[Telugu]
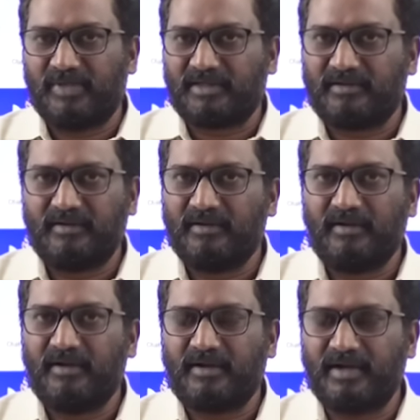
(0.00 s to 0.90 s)
బట్
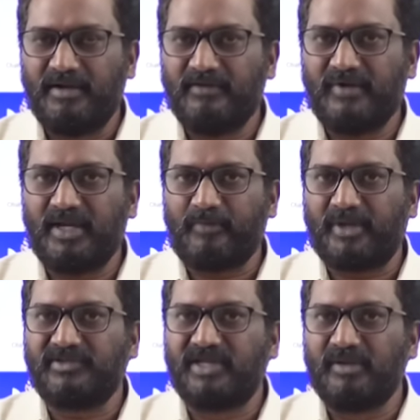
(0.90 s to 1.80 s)
రెండు వేల
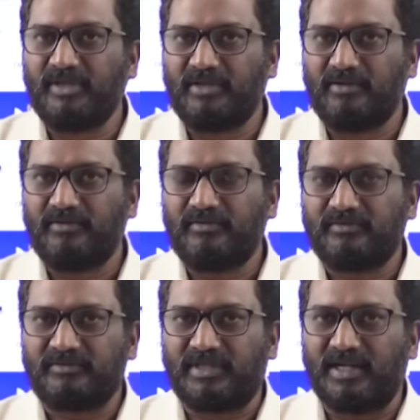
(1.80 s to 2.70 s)
పద్దెనిమిదిలో
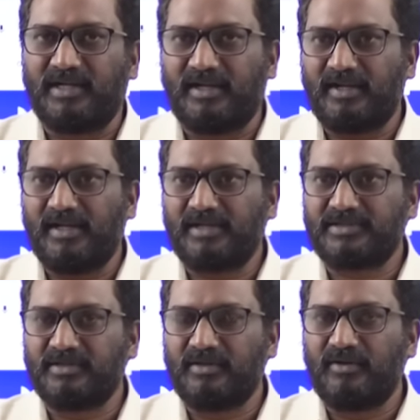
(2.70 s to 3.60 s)
తెలంగాణ
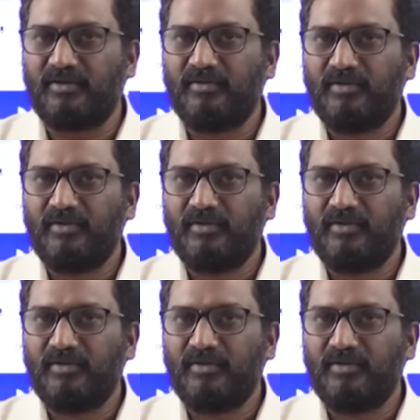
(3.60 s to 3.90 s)
ఎలక్షన్లో